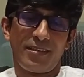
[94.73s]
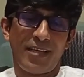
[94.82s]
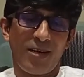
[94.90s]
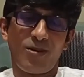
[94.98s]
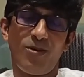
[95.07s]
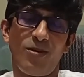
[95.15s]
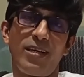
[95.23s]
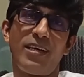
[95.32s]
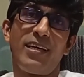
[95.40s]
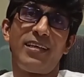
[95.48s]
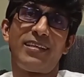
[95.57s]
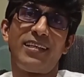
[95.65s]
সাঁকো
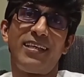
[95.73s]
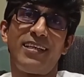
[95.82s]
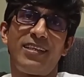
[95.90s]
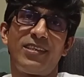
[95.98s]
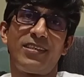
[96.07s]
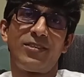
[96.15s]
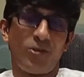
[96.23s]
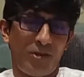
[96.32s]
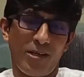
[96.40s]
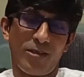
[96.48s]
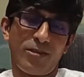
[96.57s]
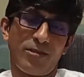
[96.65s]
এটির
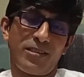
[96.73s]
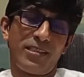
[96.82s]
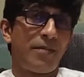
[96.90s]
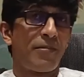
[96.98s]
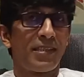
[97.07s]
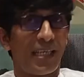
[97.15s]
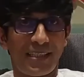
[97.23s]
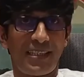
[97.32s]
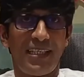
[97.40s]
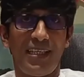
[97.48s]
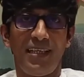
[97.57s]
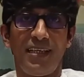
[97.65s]
জটিলতা হচ্ছে যে আমরা
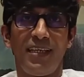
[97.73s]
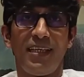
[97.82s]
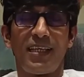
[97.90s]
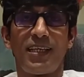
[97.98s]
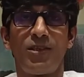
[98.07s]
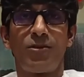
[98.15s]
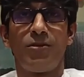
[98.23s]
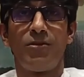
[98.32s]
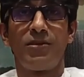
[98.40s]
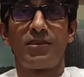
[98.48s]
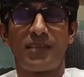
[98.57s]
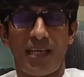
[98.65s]
চাচ্ছি কিন্তু
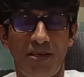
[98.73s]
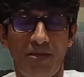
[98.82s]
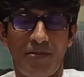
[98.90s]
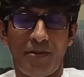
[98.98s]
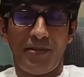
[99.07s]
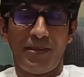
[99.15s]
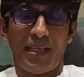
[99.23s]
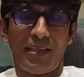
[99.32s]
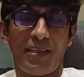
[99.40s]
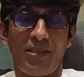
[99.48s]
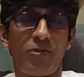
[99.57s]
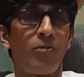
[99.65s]
স্থানীয়ভাবে
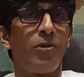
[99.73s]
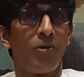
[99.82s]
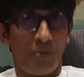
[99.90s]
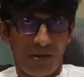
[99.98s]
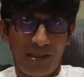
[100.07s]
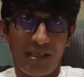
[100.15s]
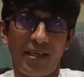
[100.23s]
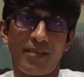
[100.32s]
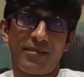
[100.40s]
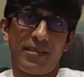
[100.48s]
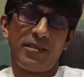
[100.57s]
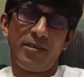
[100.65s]
যাদের জমির উপর দিয়ে
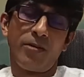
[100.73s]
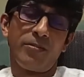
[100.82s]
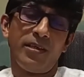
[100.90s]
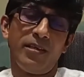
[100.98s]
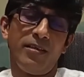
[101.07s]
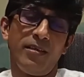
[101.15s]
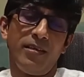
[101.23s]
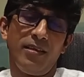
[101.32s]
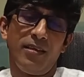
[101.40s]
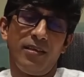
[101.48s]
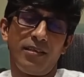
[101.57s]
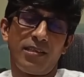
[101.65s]
রাস্তাটি হবে
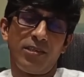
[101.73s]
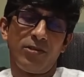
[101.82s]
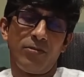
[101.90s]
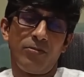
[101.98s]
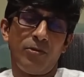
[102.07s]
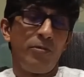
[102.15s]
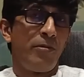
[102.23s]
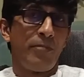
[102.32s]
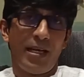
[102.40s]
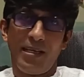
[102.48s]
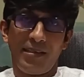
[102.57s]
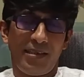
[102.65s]
সেই জমি ভূমি
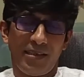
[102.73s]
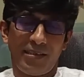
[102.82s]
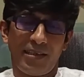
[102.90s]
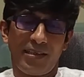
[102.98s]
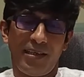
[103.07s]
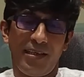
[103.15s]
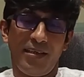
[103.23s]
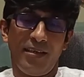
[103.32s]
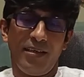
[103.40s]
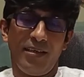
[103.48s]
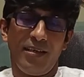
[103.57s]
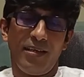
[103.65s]
মালিকদের সাথে
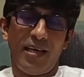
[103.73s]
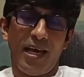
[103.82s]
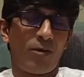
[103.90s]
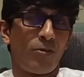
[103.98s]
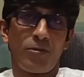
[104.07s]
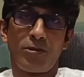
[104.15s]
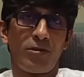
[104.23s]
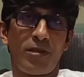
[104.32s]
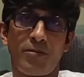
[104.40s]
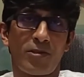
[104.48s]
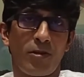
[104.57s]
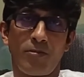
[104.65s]
এখন পর্যন্ত
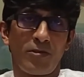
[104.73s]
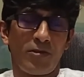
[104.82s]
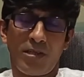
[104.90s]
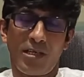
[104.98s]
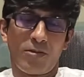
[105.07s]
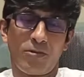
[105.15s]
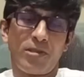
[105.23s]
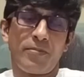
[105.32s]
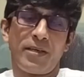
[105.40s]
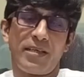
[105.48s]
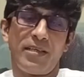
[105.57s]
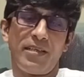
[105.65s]
আমরা সমঝোতাটা করতে
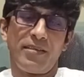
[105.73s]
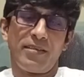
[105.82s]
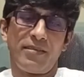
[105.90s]
পারিনি